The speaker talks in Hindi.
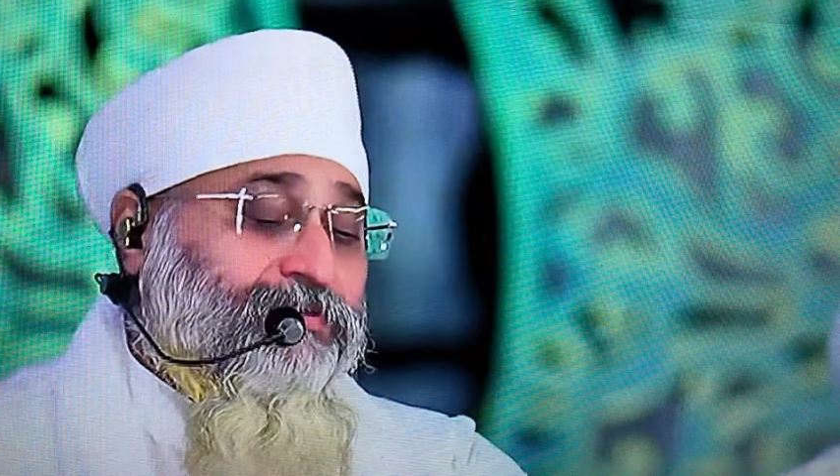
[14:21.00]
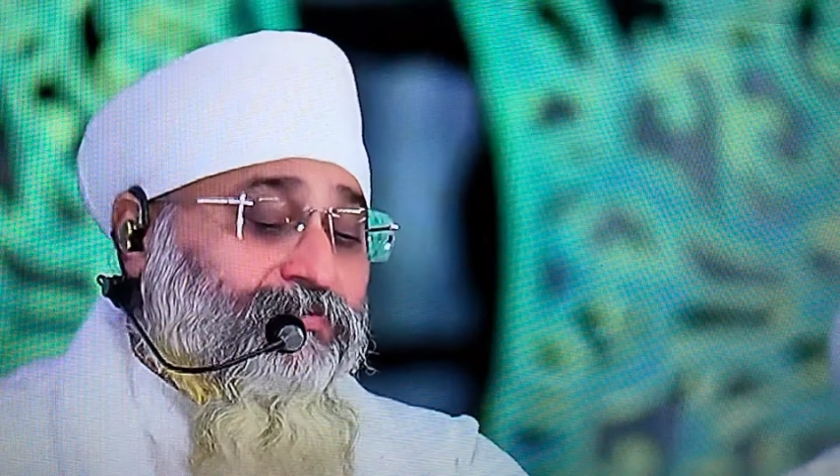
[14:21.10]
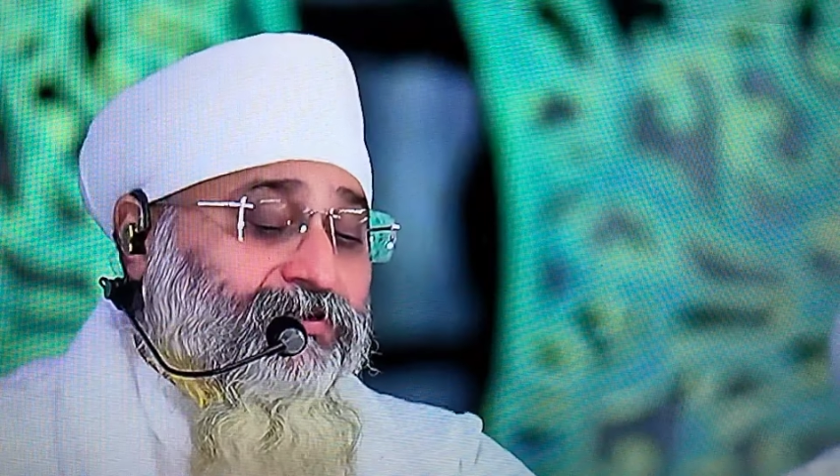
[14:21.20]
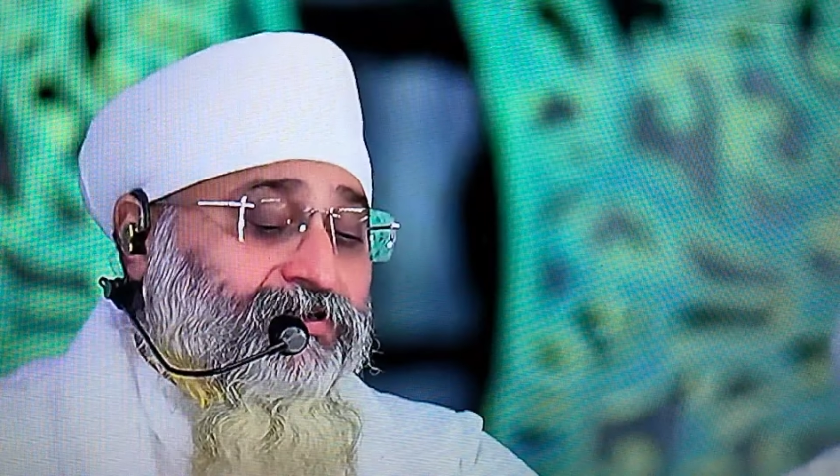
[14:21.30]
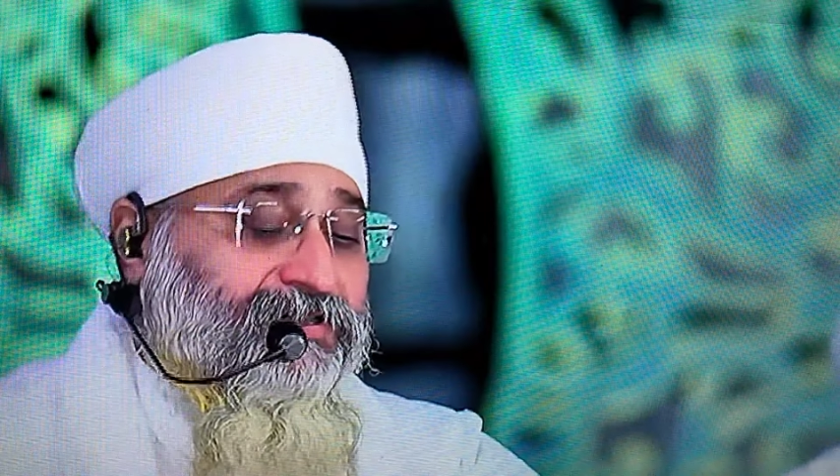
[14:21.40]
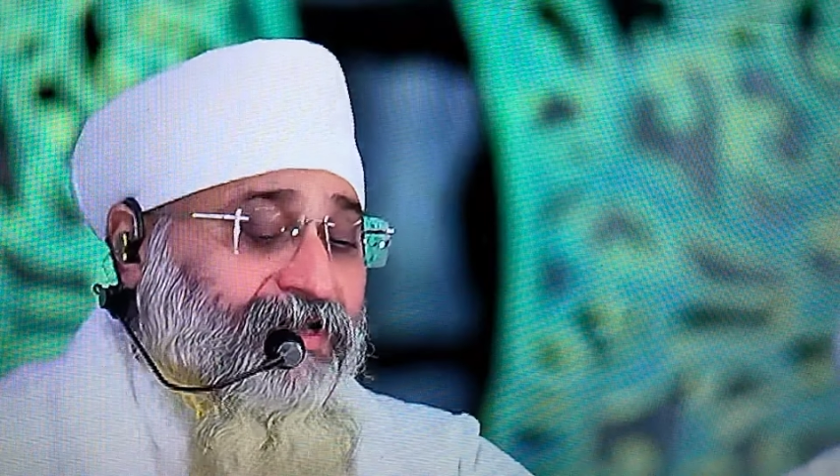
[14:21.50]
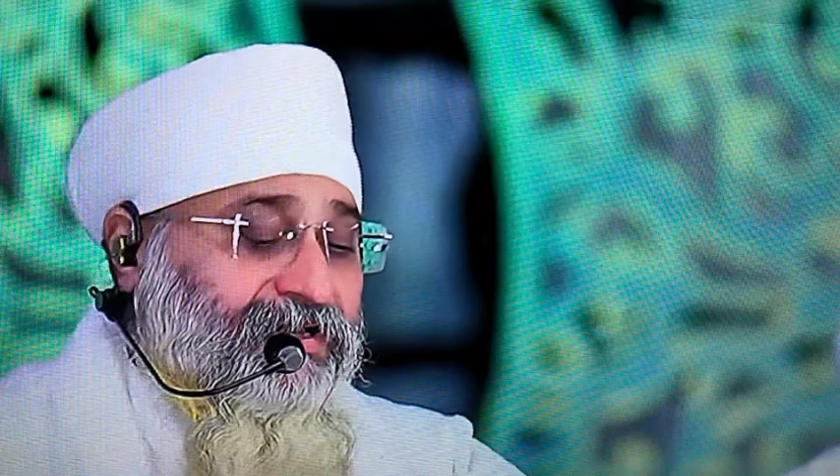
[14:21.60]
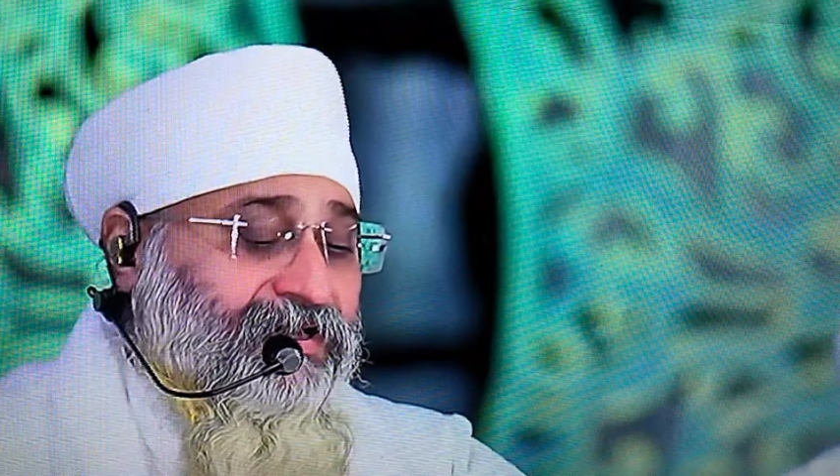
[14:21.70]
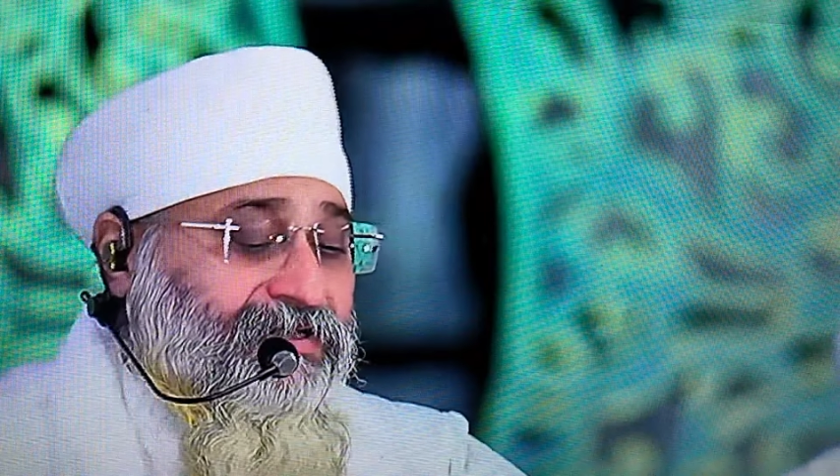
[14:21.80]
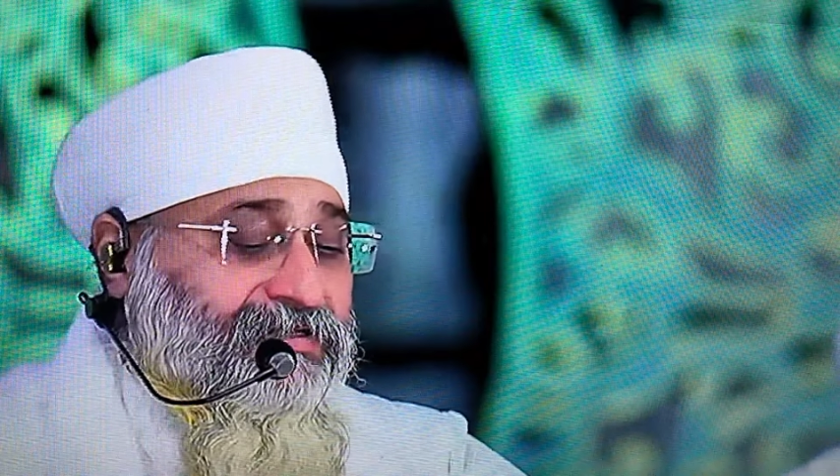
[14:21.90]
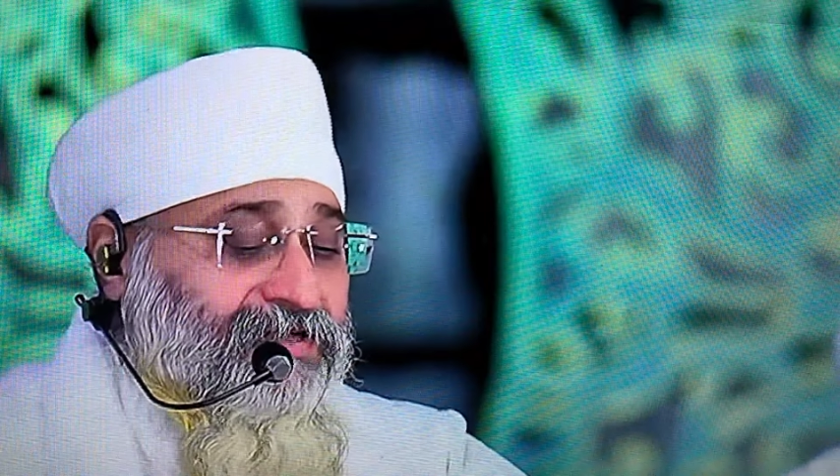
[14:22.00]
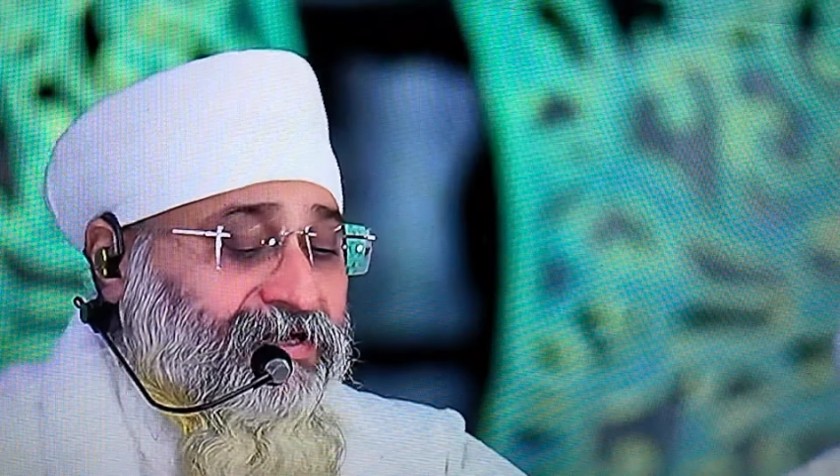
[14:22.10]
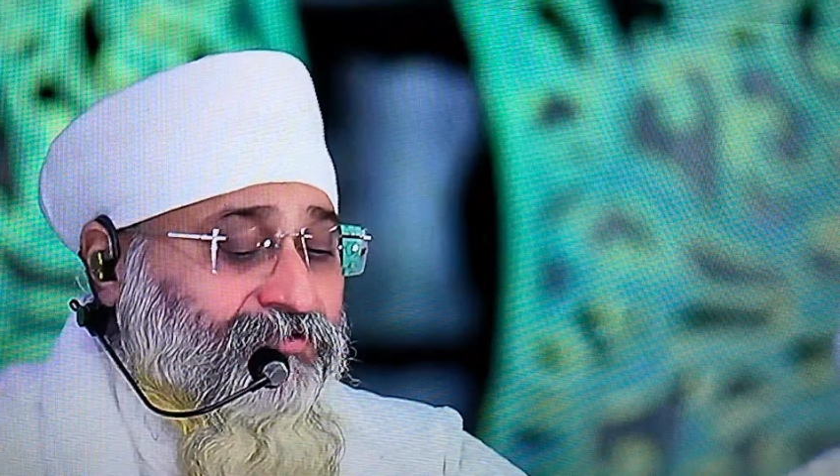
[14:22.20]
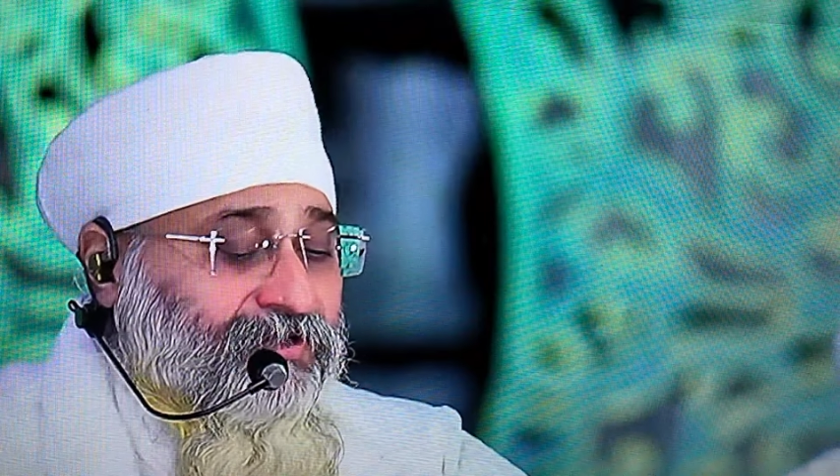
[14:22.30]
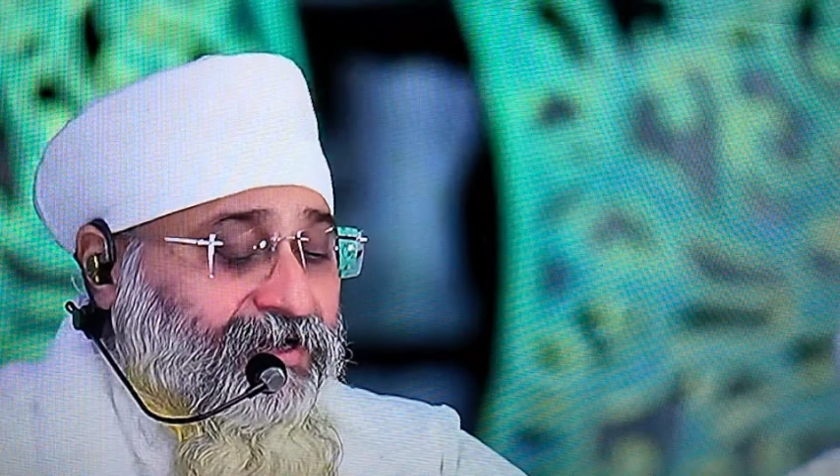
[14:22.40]
मुख धन है
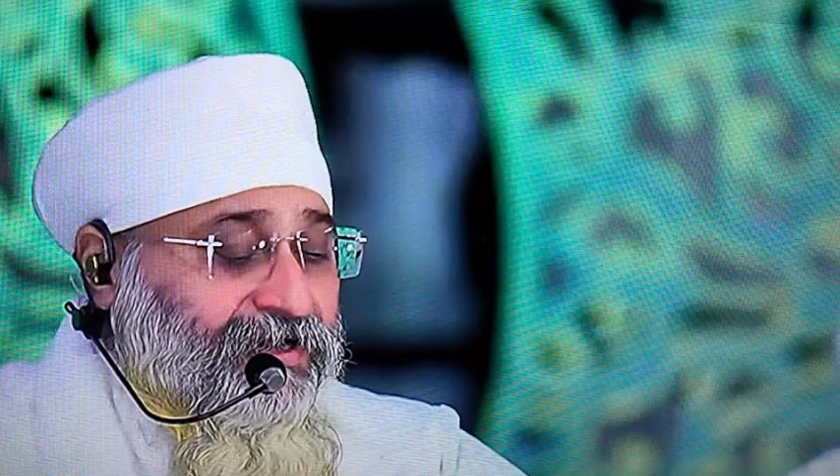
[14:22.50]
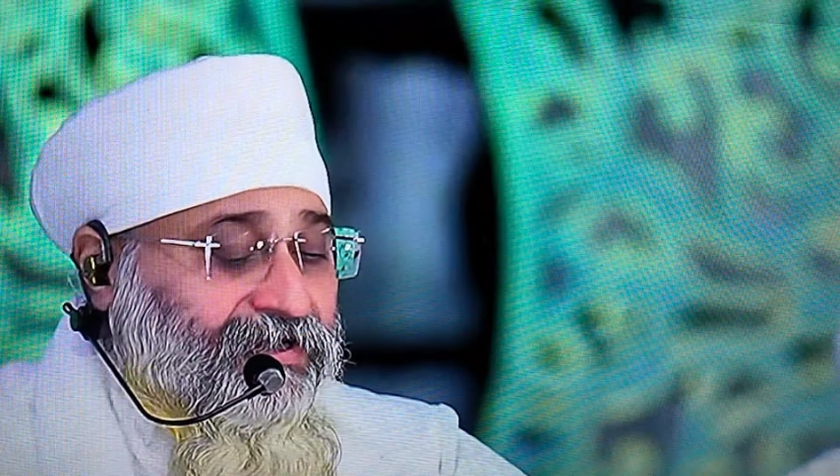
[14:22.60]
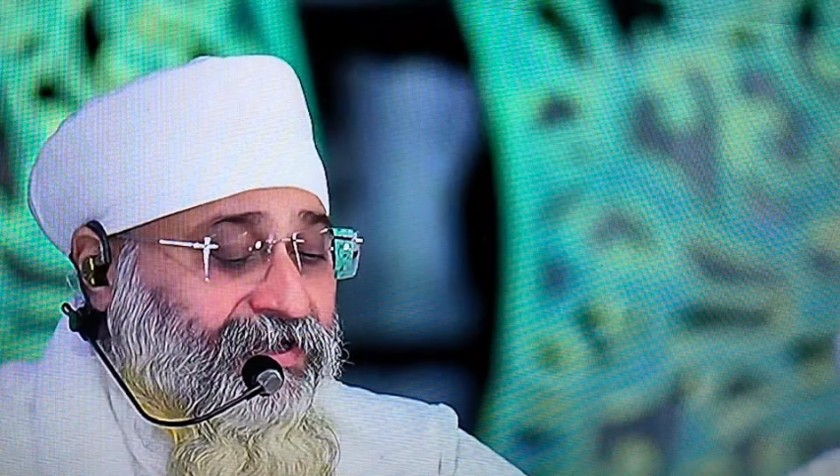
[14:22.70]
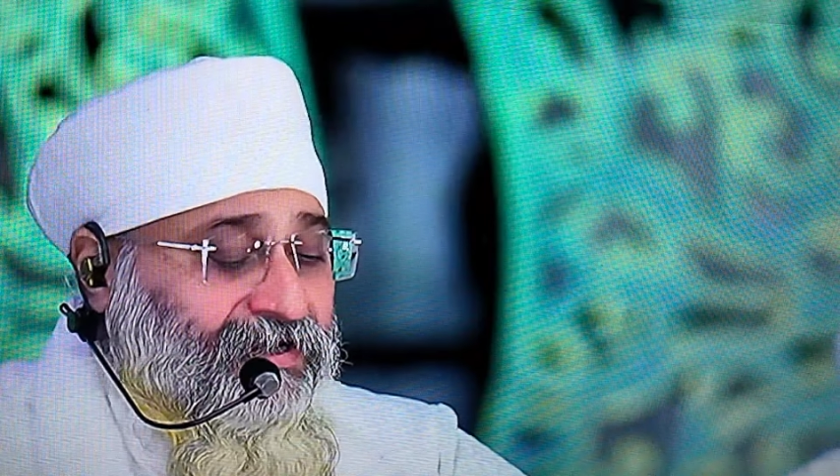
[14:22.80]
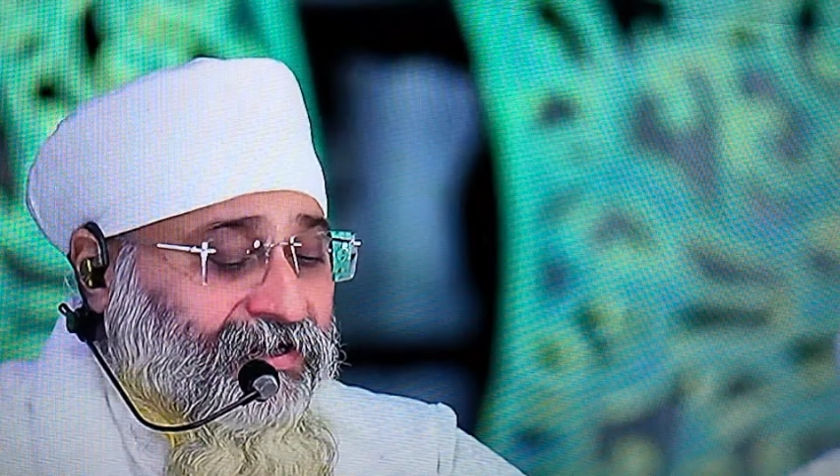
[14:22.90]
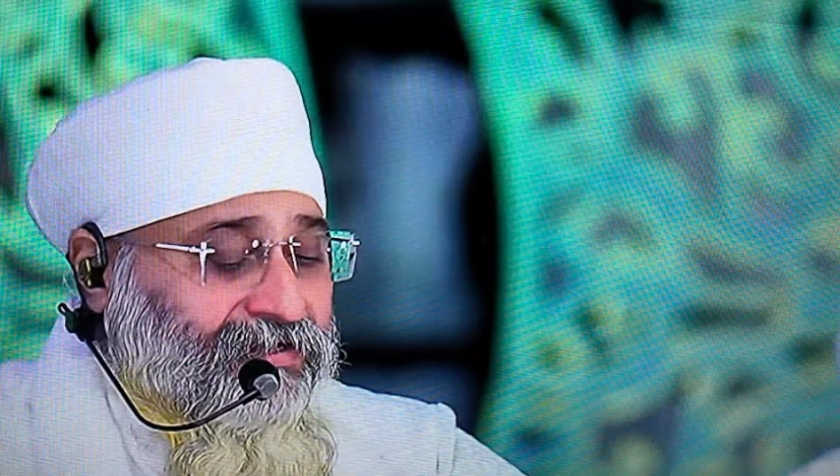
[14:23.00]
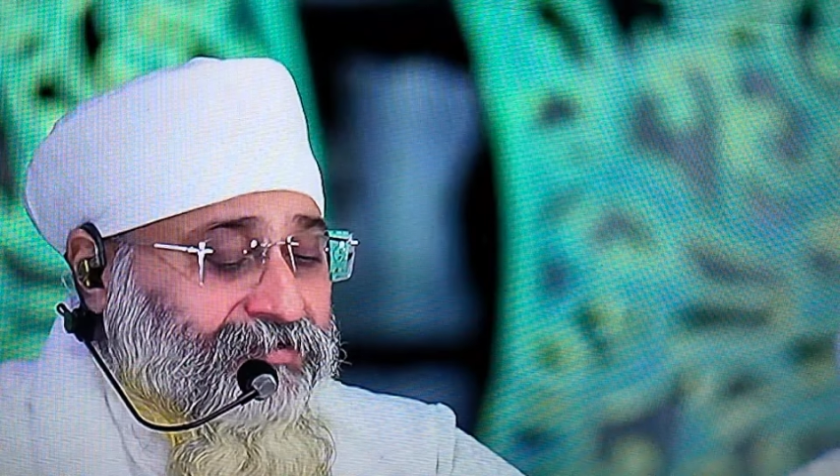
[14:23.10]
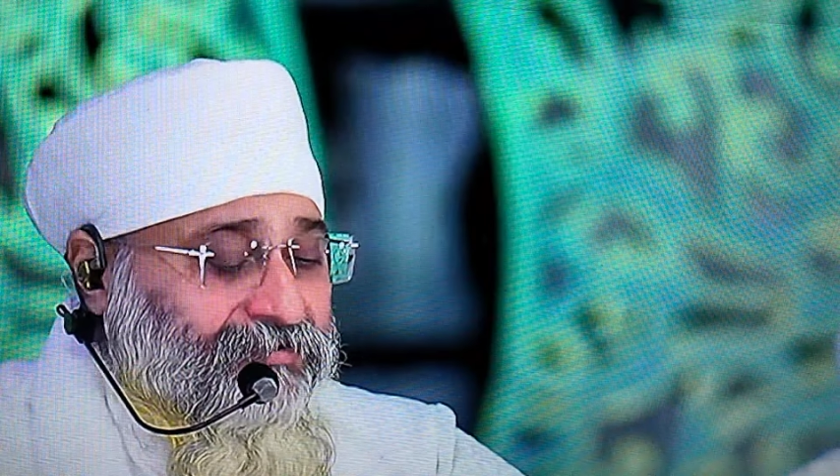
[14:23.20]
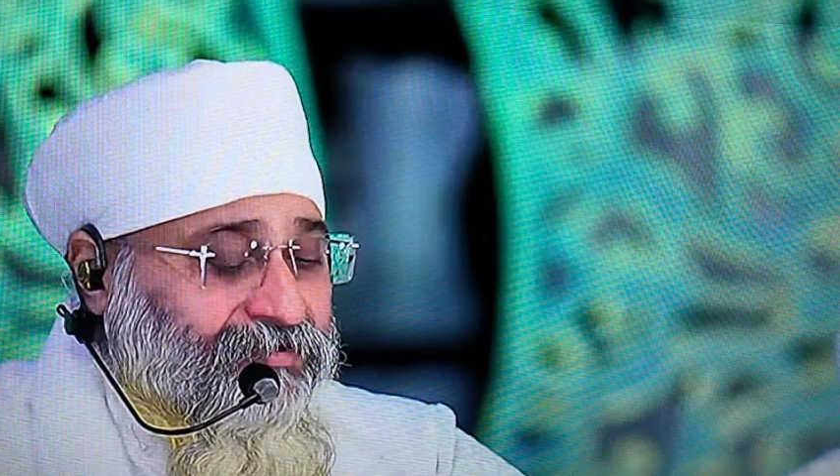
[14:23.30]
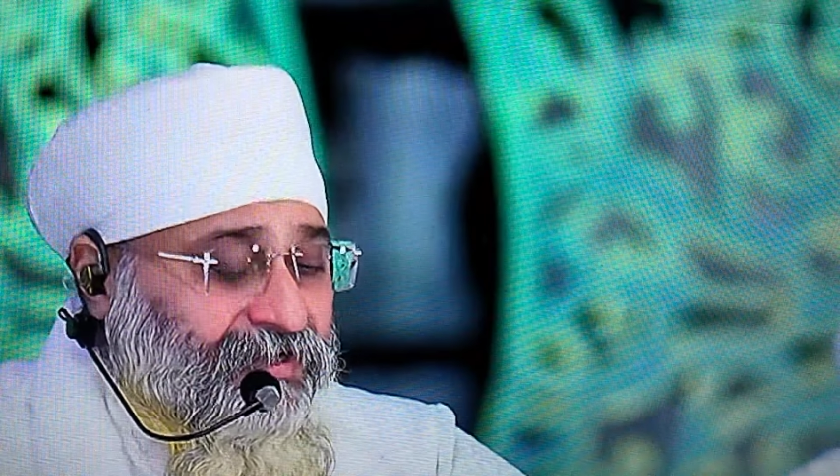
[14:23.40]
जाम कहिए राम